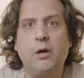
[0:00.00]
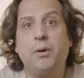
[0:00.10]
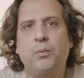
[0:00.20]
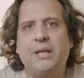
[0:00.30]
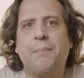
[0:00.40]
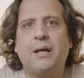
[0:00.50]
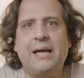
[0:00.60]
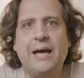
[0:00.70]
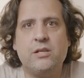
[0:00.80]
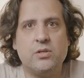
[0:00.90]
E eu perguntei pra
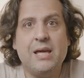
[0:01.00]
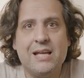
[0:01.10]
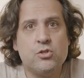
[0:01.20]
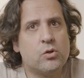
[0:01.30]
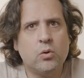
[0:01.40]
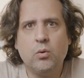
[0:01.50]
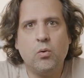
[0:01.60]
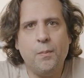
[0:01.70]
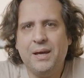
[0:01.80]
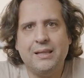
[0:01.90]
Getty, Getty,
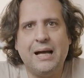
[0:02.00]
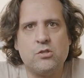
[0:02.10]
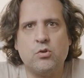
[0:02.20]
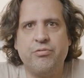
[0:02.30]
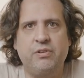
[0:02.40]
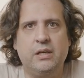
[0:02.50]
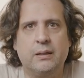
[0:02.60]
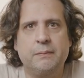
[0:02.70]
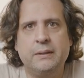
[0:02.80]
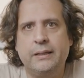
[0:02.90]
como é que tá a
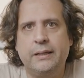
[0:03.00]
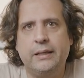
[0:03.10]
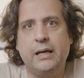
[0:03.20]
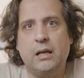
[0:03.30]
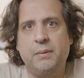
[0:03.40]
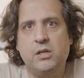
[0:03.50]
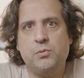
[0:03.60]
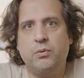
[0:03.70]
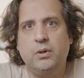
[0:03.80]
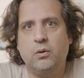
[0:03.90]
Sofia? E ela me
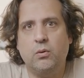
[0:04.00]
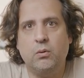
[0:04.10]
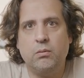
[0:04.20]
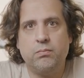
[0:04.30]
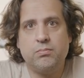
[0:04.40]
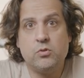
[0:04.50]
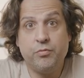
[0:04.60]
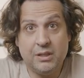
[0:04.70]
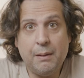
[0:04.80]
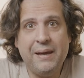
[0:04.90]
respondeu,
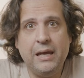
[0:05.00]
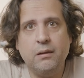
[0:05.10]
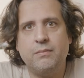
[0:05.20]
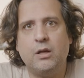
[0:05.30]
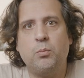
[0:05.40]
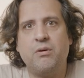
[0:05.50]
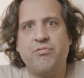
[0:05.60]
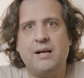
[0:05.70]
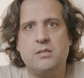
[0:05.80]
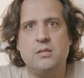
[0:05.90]
Sofia tá bem, tá numa
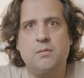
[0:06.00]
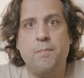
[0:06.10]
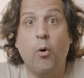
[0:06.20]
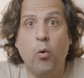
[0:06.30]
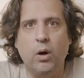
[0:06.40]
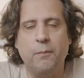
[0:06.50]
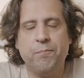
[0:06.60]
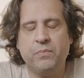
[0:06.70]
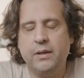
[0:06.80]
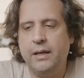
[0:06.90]
fase boa,
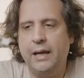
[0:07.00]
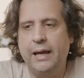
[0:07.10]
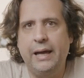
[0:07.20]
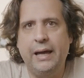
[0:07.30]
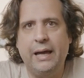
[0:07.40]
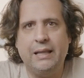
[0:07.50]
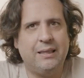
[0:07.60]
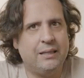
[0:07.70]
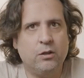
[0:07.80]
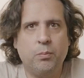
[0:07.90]
é,
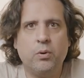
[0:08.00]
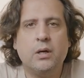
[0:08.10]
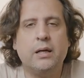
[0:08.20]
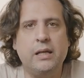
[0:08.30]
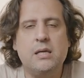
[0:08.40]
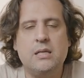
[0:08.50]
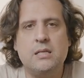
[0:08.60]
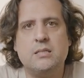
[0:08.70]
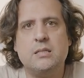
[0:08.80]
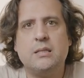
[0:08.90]
tá tendo pouca
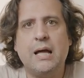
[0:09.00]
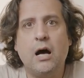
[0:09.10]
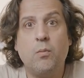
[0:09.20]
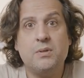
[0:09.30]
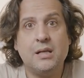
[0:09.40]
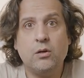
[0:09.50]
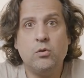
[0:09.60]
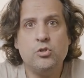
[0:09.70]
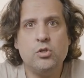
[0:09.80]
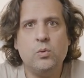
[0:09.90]
crise e tal, mas ela
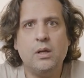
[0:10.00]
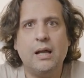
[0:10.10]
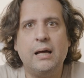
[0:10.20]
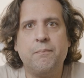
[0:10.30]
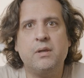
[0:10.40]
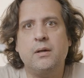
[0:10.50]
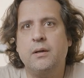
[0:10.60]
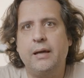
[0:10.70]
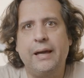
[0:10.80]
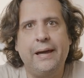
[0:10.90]
continua lá
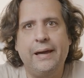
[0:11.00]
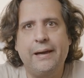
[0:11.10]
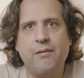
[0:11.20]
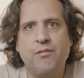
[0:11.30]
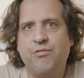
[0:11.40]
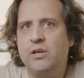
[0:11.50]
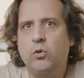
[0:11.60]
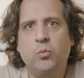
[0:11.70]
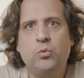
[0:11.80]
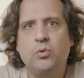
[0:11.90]
é, vendo
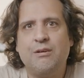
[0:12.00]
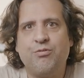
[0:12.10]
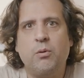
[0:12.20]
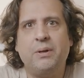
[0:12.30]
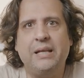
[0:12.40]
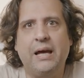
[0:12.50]
o mundo da forma